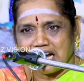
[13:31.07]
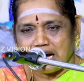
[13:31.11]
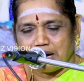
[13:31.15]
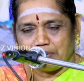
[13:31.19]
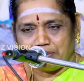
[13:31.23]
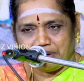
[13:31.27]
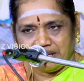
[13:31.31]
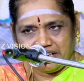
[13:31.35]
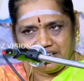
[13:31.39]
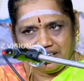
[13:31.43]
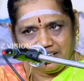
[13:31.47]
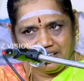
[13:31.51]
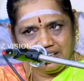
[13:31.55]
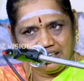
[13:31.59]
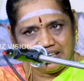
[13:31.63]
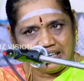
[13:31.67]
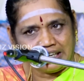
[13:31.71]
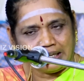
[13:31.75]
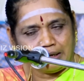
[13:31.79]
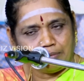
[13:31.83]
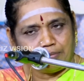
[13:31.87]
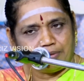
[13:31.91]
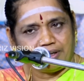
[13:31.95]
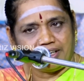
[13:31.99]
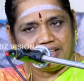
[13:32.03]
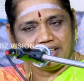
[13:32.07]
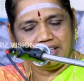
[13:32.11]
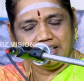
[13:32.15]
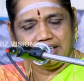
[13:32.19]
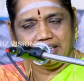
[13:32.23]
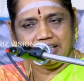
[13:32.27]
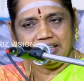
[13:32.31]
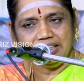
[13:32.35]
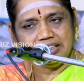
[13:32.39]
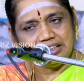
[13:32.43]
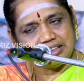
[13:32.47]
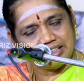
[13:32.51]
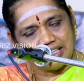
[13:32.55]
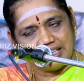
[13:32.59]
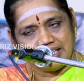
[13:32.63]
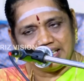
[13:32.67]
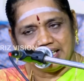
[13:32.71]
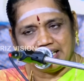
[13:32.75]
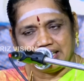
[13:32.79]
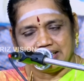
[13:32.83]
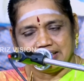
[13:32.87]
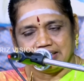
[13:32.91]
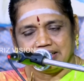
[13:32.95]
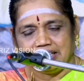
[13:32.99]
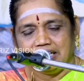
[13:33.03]
அப்படின்னு நிறைய பேருக்கு
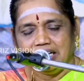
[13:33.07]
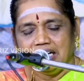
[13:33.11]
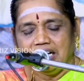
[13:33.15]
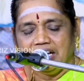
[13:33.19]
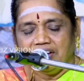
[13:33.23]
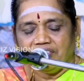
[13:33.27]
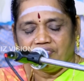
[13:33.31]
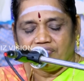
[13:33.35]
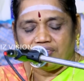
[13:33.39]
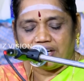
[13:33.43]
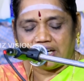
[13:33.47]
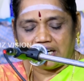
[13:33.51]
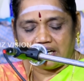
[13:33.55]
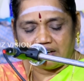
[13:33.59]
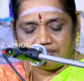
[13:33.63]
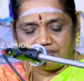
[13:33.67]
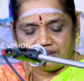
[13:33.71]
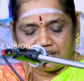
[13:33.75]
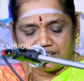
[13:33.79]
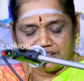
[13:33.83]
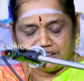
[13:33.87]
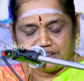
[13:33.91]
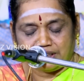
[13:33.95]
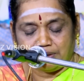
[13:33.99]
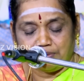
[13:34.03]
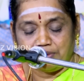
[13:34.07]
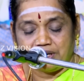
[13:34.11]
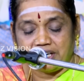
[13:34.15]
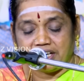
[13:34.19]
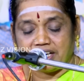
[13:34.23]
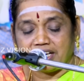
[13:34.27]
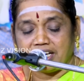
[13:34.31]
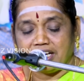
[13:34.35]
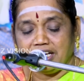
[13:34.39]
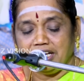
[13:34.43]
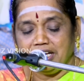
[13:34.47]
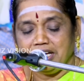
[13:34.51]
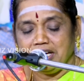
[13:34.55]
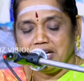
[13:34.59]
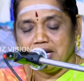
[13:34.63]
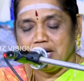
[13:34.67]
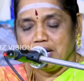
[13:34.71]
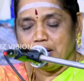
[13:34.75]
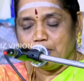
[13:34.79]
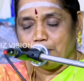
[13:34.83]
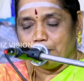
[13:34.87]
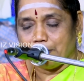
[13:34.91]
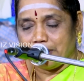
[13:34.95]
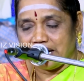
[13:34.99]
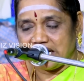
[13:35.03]
தெரியாது வேல் விருத்தம் இருக்குது
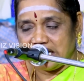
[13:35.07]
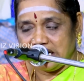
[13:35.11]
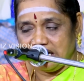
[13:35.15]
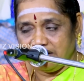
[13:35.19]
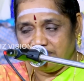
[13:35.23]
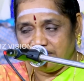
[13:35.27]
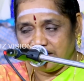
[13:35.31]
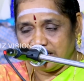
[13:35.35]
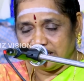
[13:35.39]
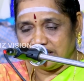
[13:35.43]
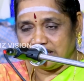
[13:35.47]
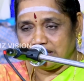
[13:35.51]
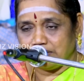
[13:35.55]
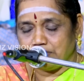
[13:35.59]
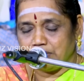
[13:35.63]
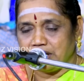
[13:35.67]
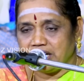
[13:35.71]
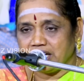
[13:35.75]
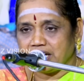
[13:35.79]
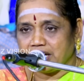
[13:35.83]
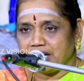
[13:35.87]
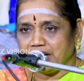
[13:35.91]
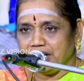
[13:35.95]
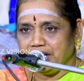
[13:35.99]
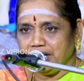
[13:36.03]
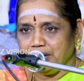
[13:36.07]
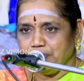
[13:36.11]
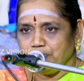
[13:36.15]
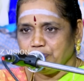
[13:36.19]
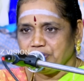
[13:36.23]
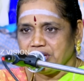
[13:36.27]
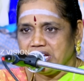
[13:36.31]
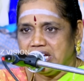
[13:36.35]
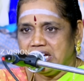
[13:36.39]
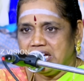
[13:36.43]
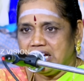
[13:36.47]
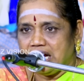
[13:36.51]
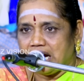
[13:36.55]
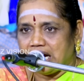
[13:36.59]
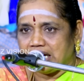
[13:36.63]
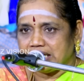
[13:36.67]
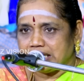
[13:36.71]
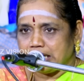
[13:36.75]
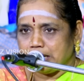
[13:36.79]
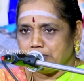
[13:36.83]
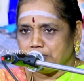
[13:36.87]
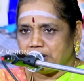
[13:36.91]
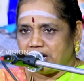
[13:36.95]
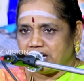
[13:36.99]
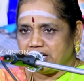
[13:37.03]
மயில் விருத்தம் இருக்குது
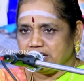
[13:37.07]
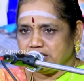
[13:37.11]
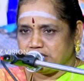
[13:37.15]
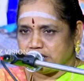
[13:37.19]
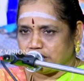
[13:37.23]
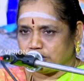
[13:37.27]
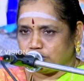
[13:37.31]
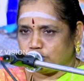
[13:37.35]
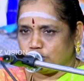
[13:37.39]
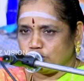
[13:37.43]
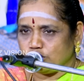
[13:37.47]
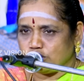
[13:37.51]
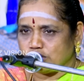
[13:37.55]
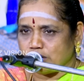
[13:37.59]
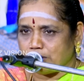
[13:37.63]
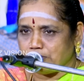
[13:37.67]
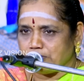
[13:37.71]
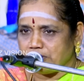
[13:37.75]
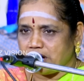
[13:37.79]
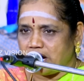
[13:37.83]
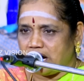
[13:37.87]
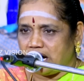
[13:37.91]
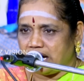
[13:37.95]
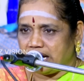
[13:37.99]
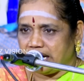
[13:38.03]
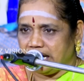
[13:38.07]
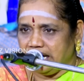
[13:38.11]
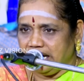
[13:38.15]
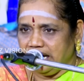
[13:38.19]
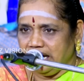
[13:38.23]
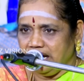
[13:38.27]
அதே மாதிரி சத்ரு சம்ஹார